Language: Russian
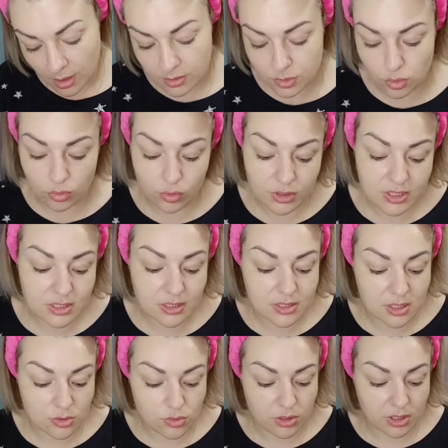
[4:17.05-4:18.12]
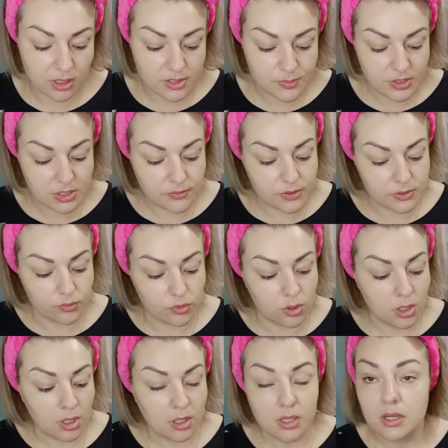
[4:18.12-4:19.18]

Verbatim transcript: Срок годности, кстати, у этой косметики всего